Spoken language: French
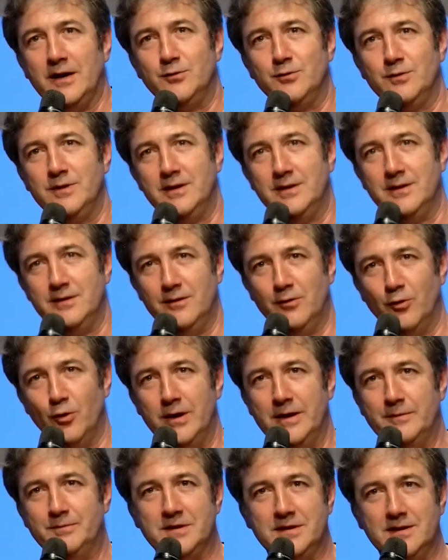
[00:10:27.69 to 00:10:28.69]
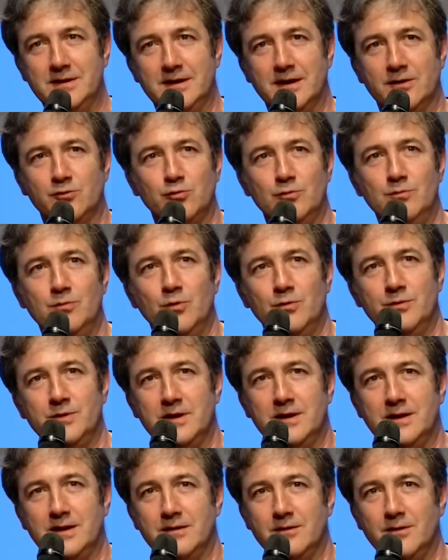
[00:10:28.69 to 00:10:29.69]
donné des neuroleptiques à tout le monde
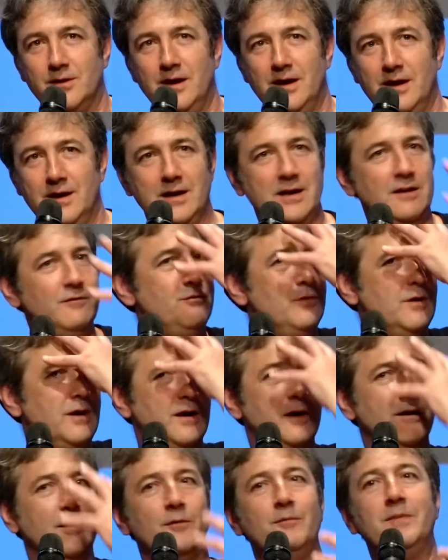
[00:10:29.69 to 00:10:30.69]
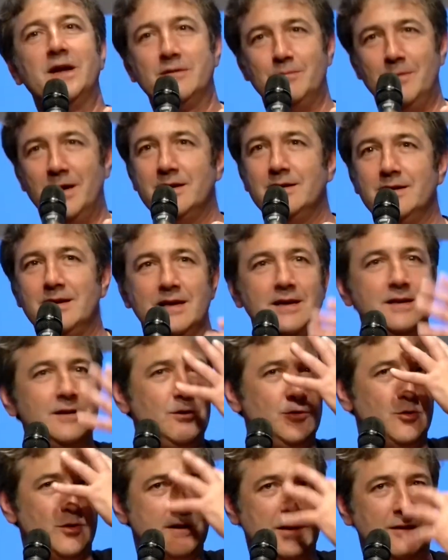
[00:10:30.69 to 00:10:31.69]
et qu'il voit Batman qui
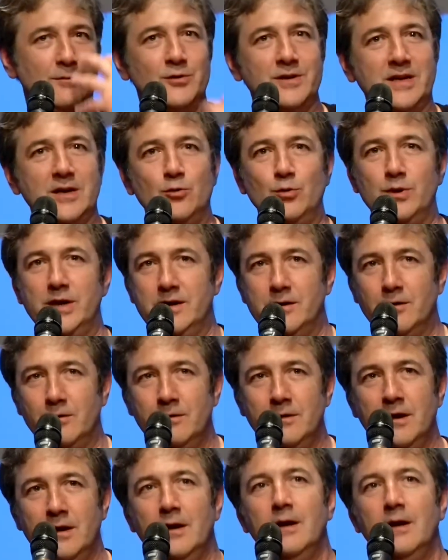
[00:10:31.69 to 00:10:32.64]
est totalement dégoulinant.